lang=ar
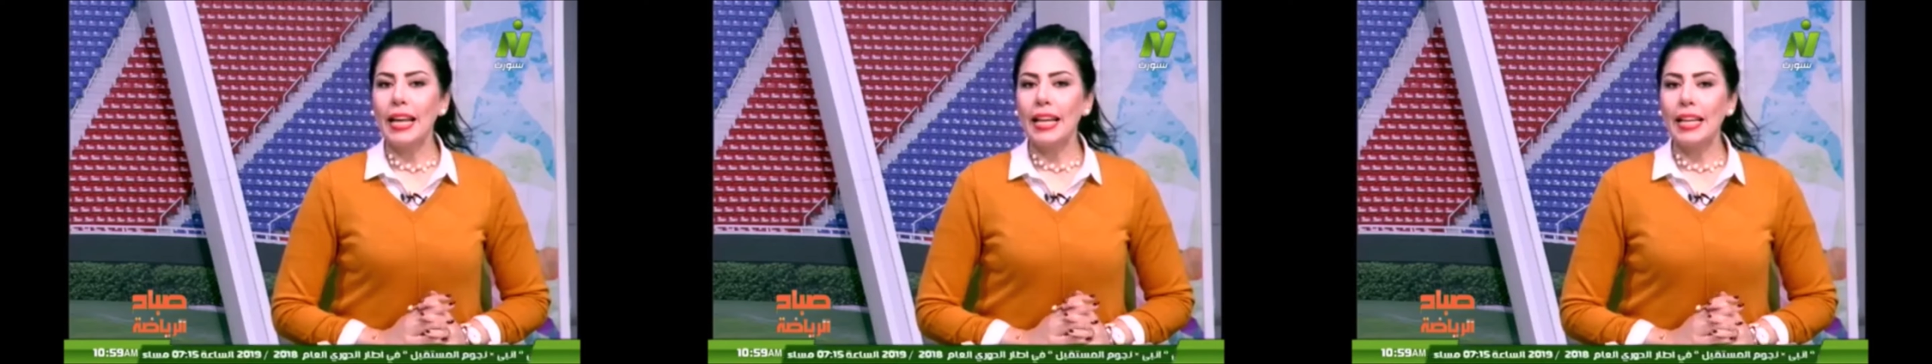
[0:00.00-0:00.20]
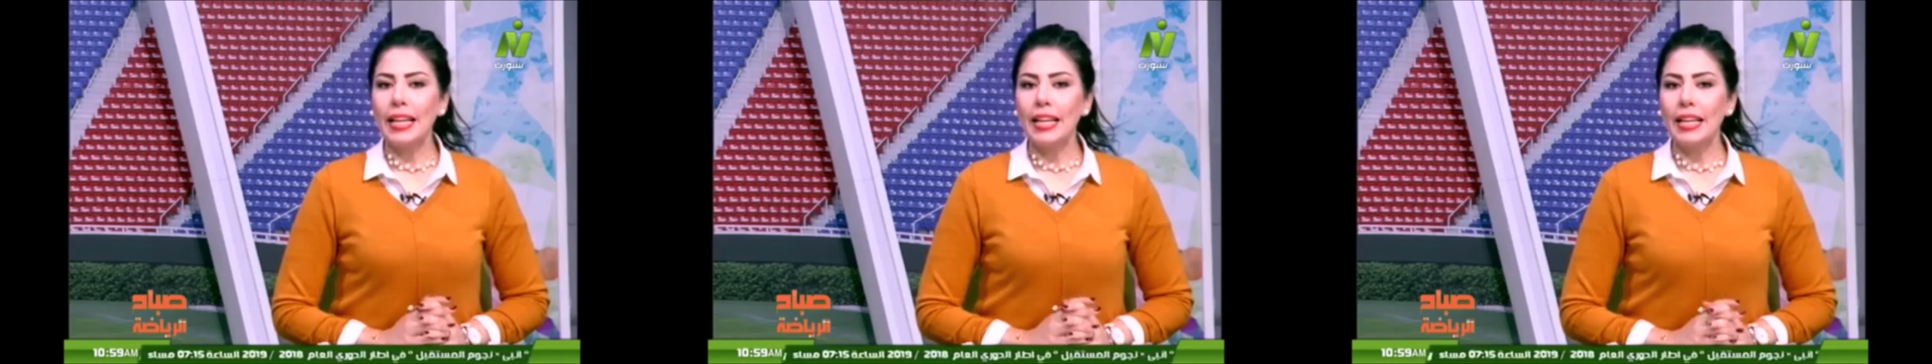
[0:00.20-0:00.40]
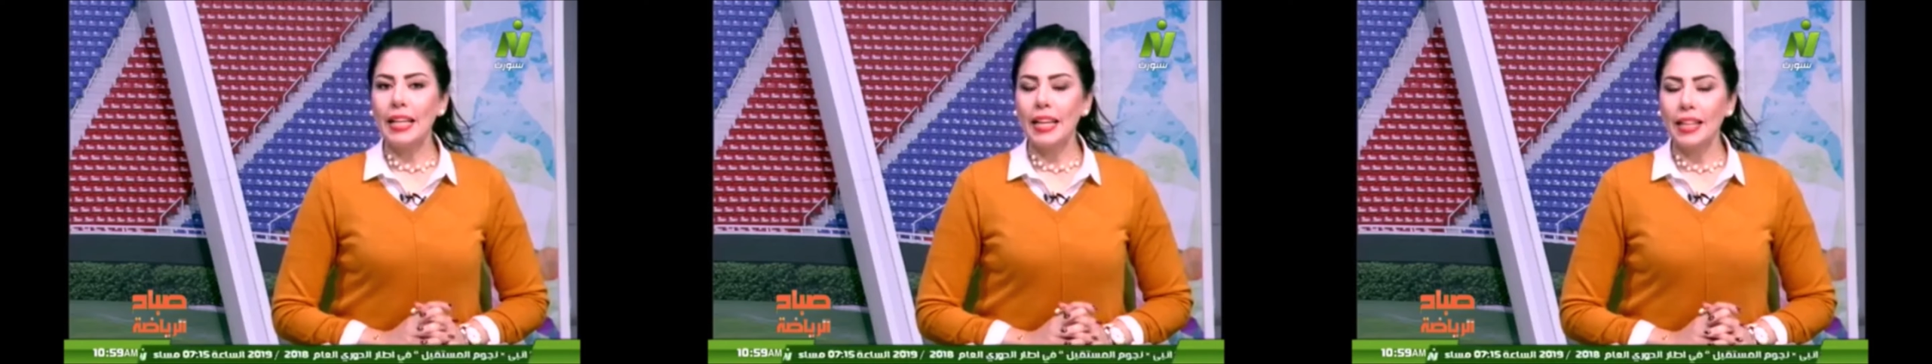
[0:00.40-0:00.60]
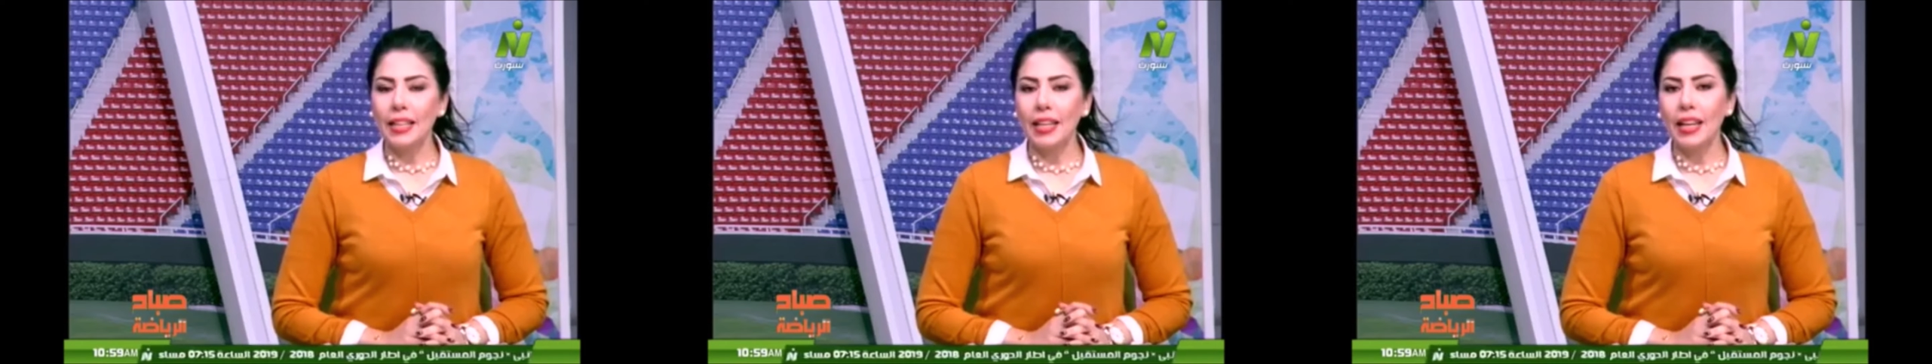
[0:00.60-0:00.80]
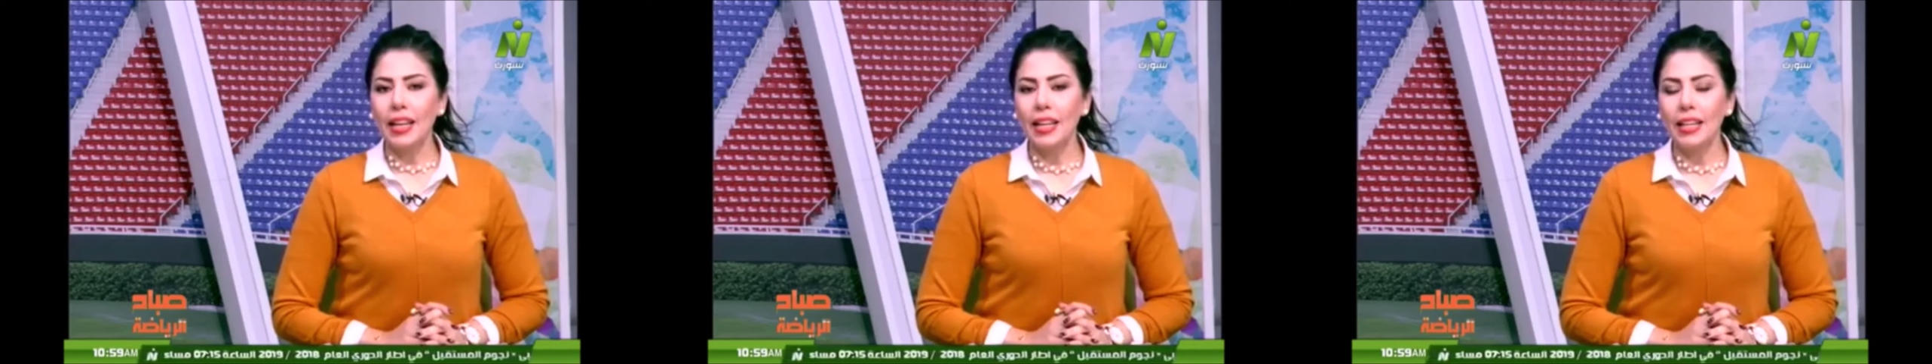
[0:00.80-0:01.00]

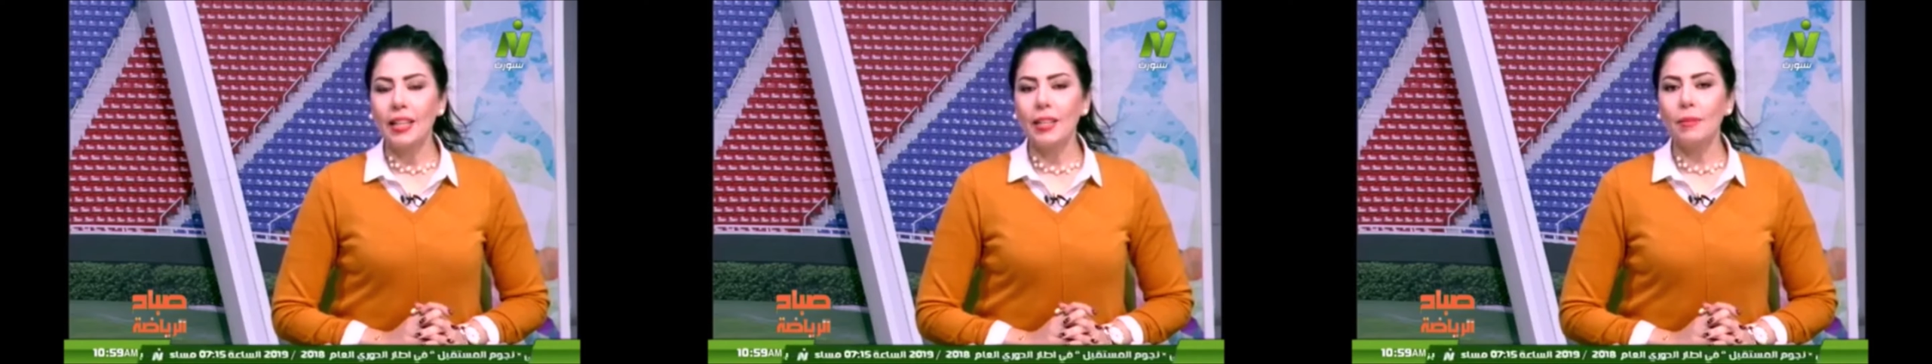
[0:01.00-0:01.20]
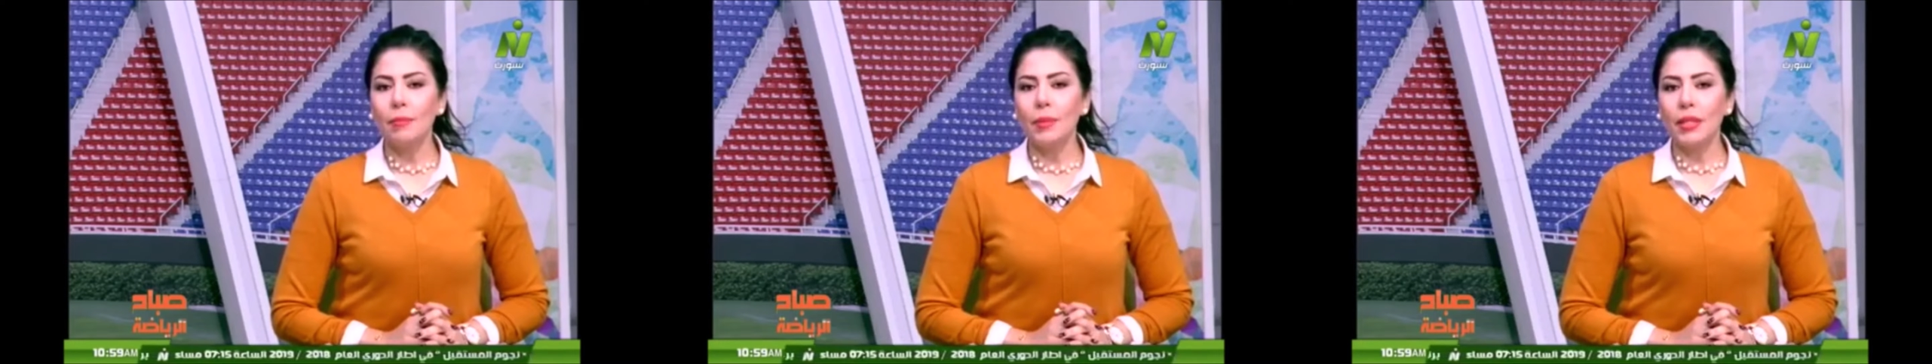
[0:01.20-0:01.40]
اللجنة اللي